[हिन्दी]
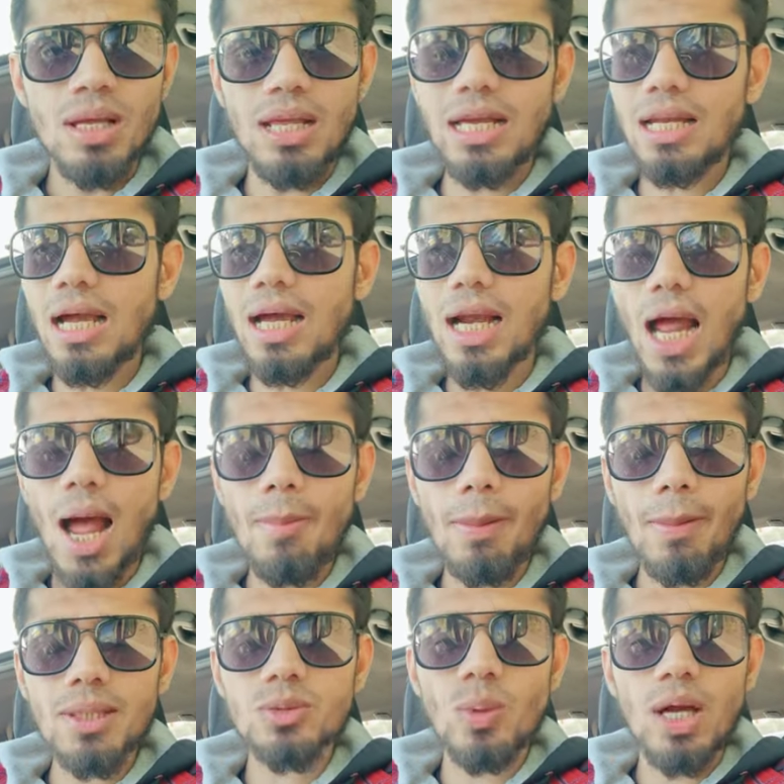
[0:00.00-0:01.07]
लेकिन अगर
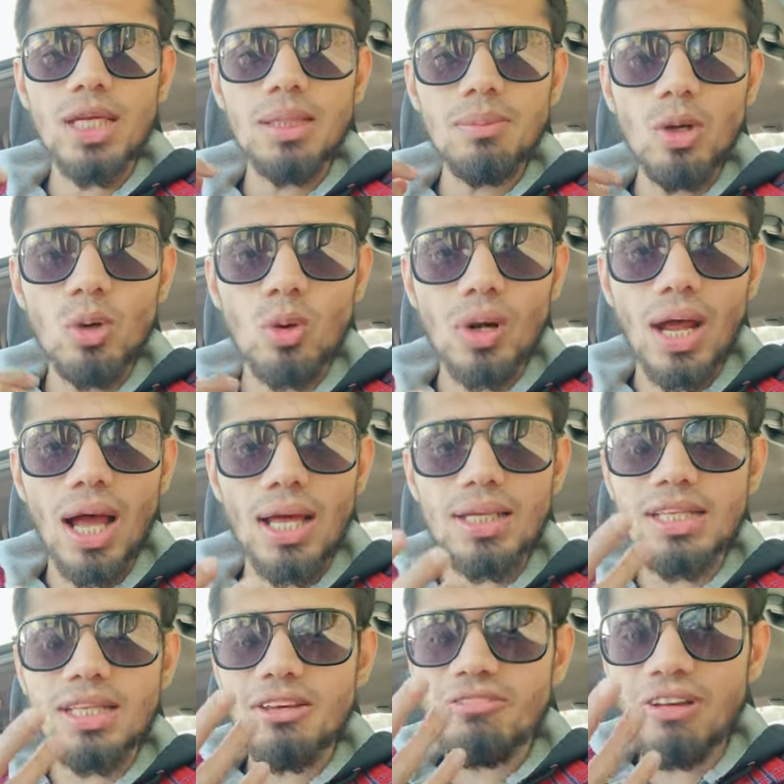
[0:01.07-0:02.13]
आपके पास वाकई में
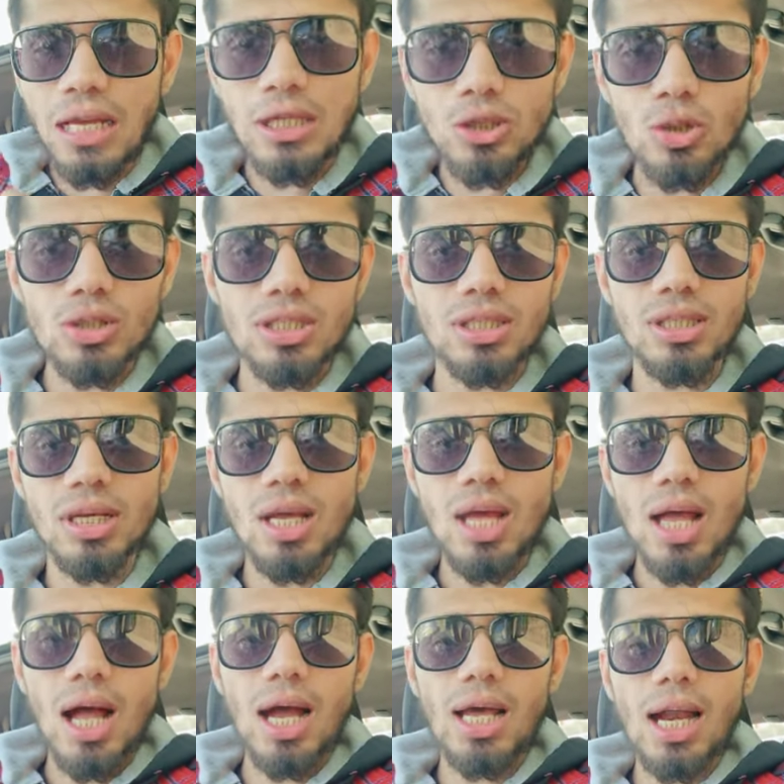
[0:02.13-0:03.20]
कुरान की वैल्यू होती
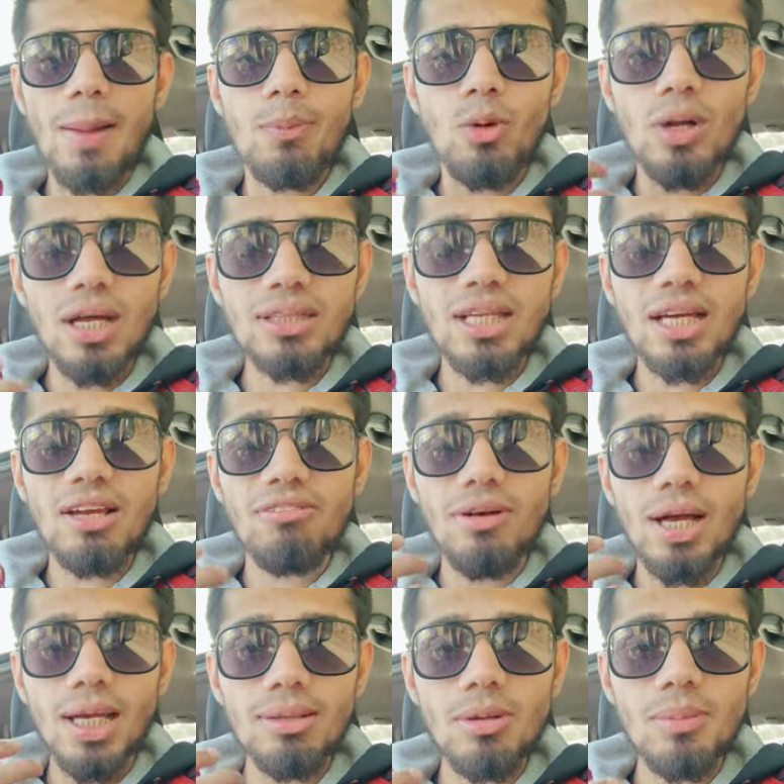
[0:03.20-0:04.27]
अगर आपको लगता कि
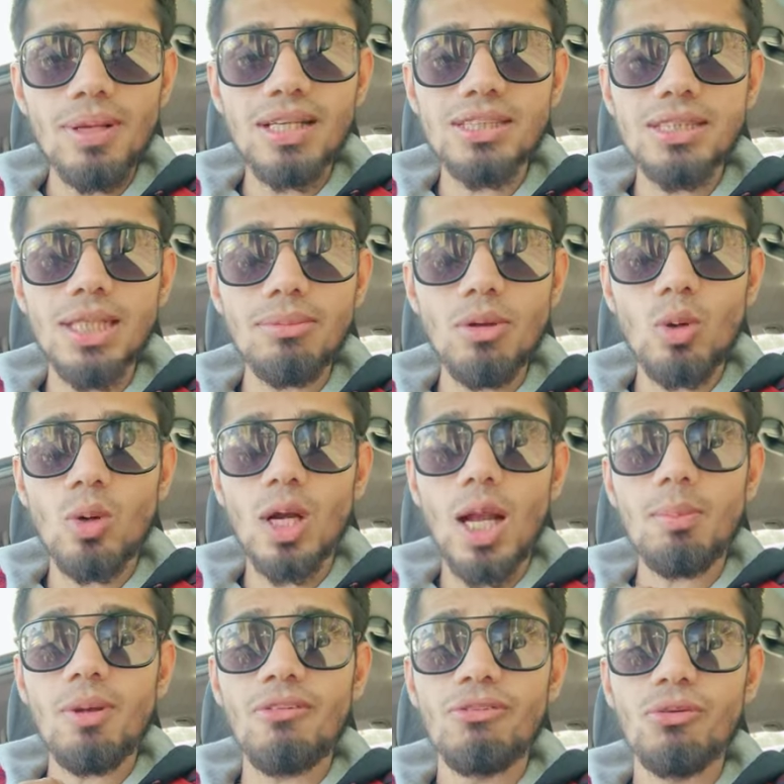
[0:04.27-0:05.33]
वाकई में मेरे सीने में
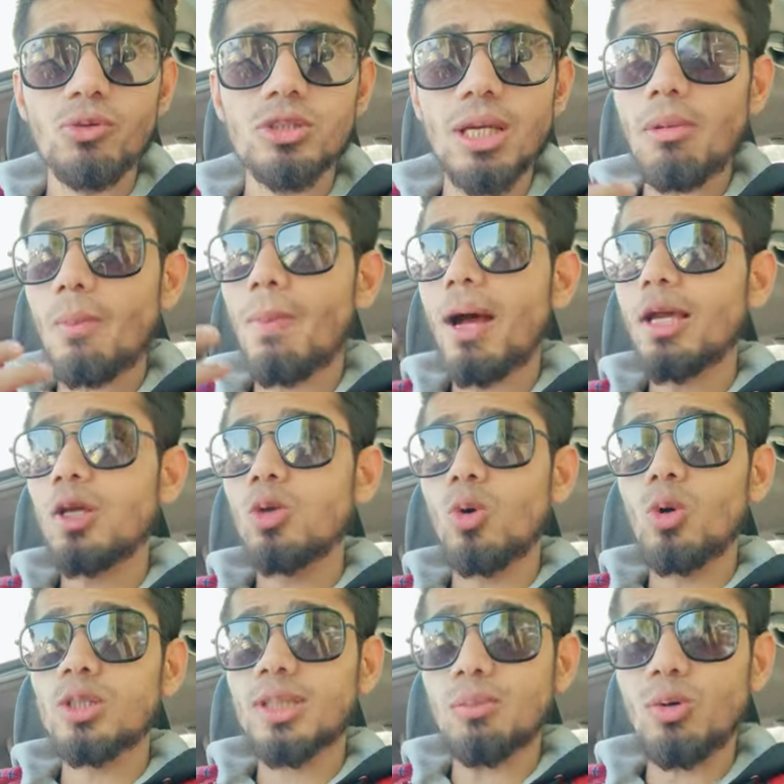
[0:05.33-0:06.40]
कुरान महफूज है मैं बाकी
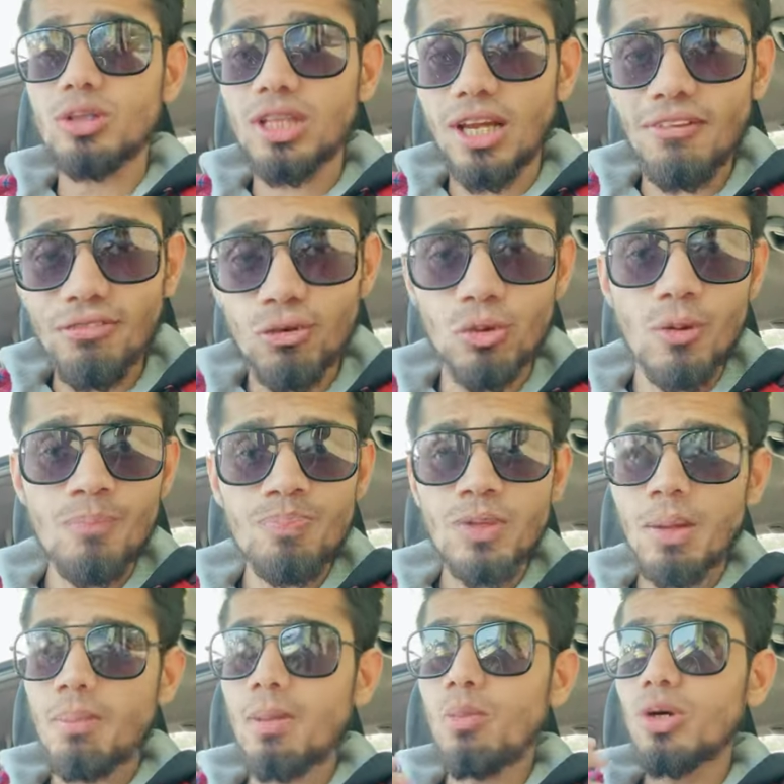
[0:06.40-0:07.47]
लोगों से मुख्तलिफ हूँ
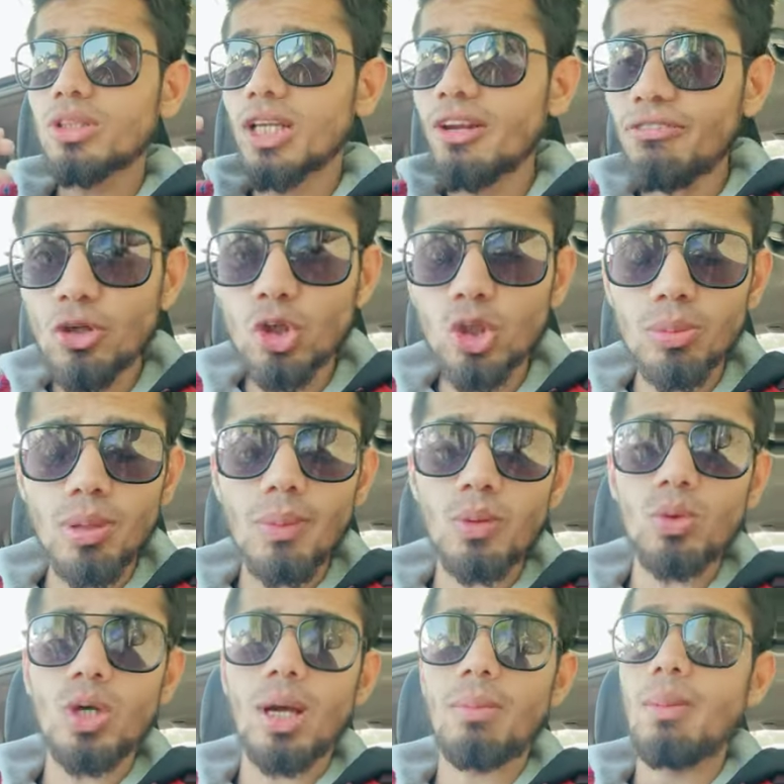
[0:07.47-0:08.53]
मैं मुख्तलिफ यूट्यूबर
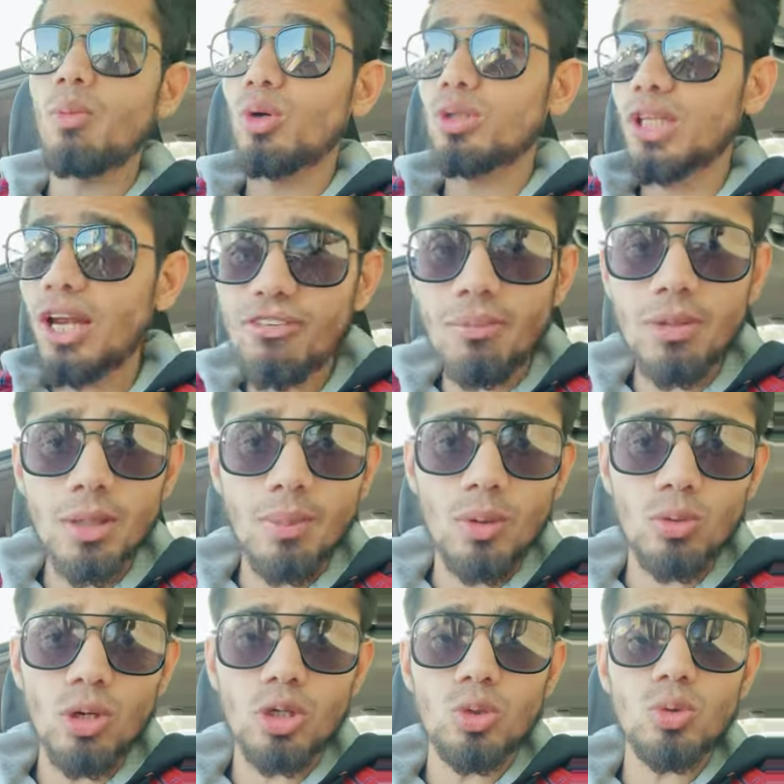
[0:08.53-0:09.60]
बनूंगा मैं मुख्तलिफ अमीर
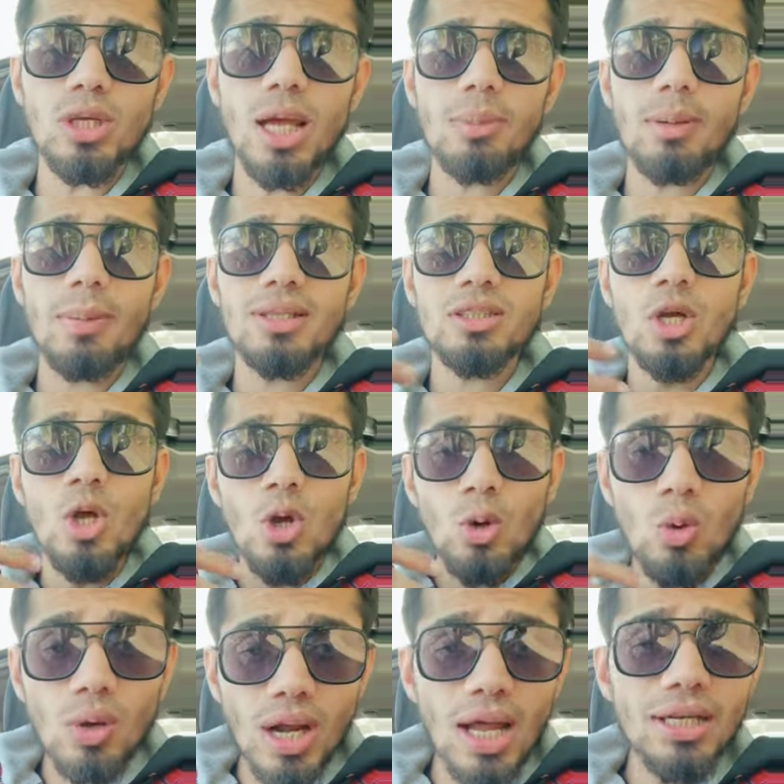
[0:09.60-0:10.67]
बनूंगा क्योंकि आपके पास
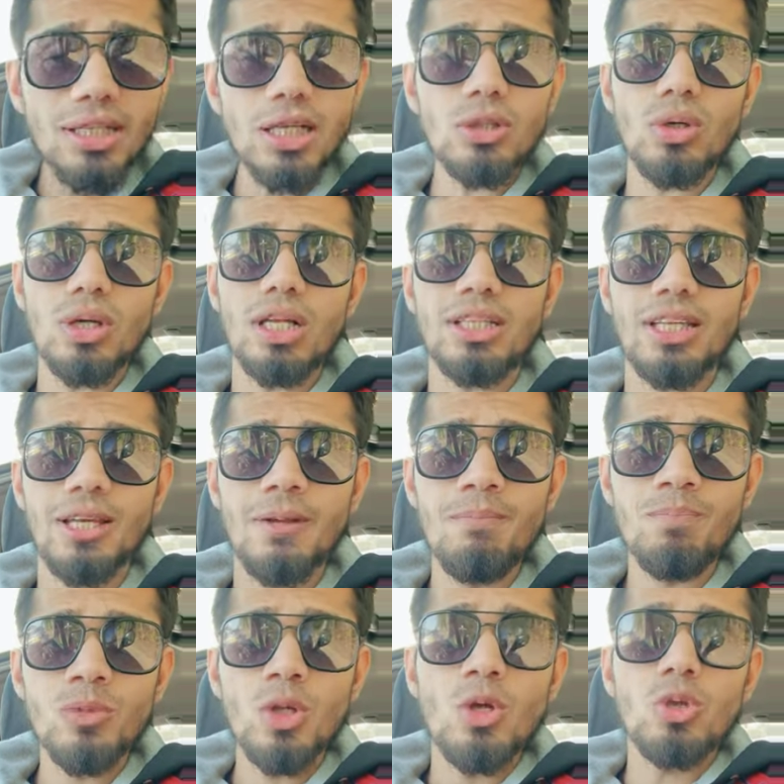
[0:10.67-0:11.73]
कुरान की दौलत है
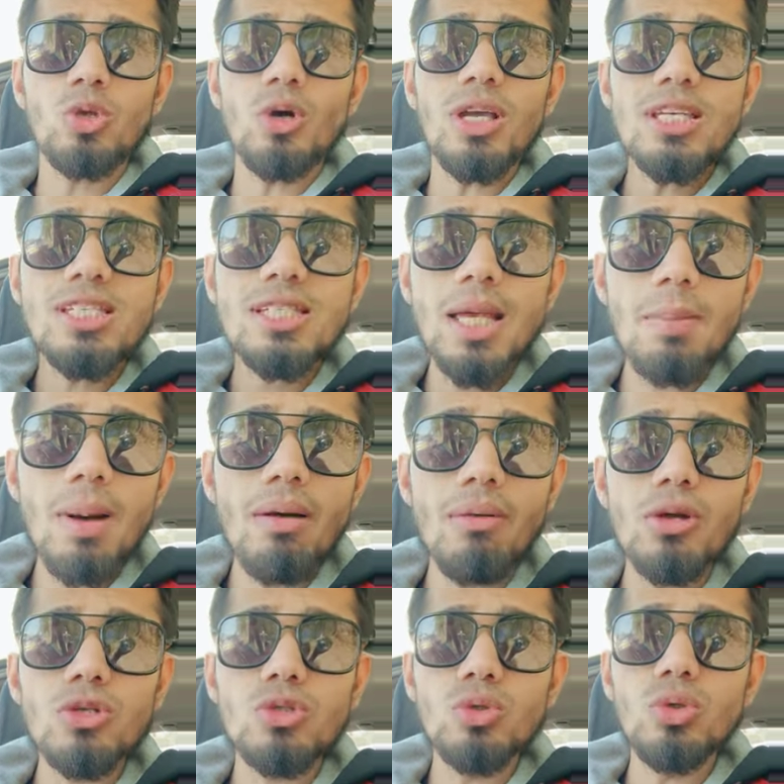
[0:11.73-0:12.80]
तो इसके
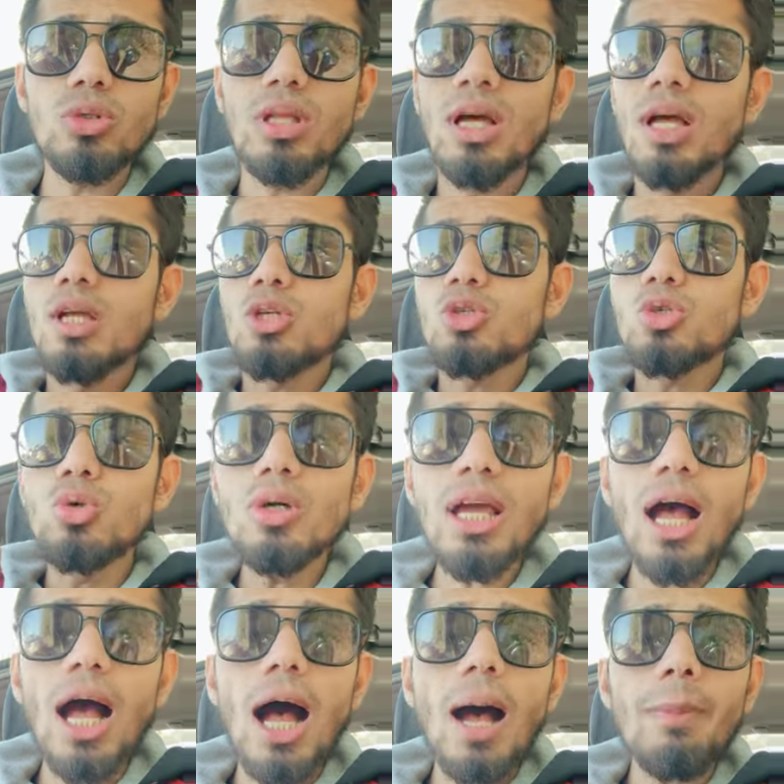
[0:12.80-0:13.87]
बावजूद
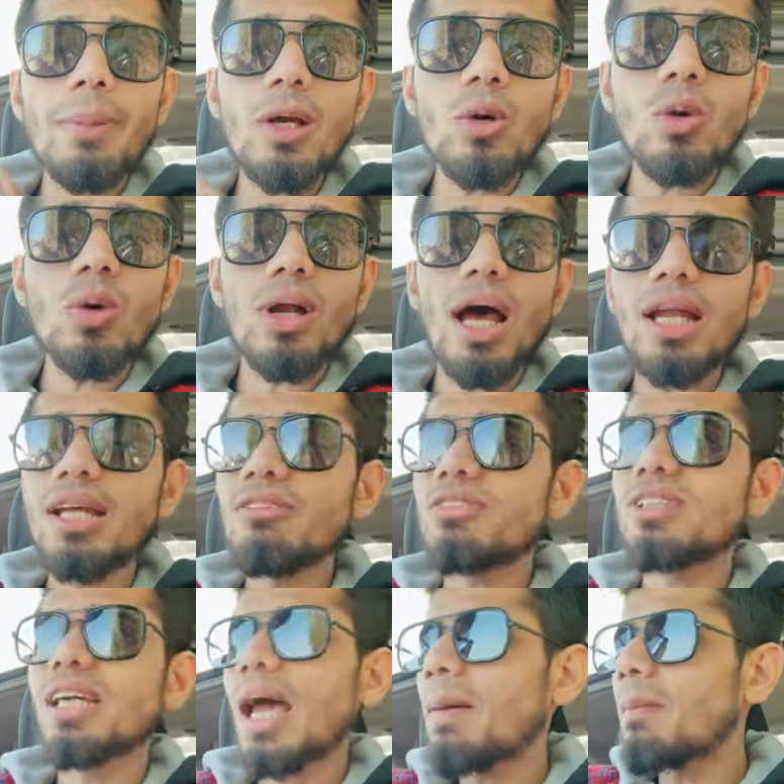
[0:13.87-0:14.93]
चूंकि आपने कुरान हिफ़्ज
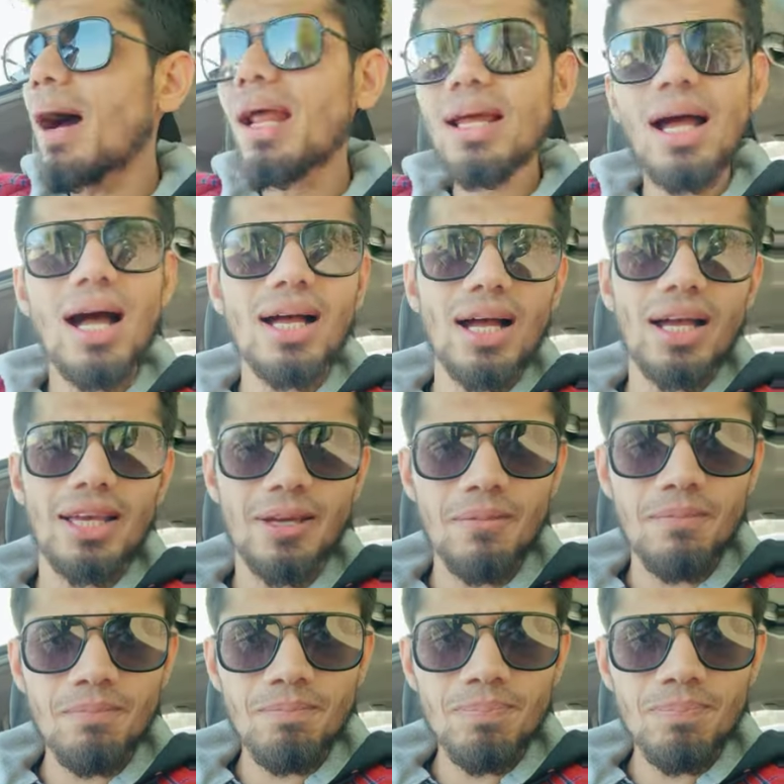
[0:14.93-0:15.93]
किया है मार खा खा के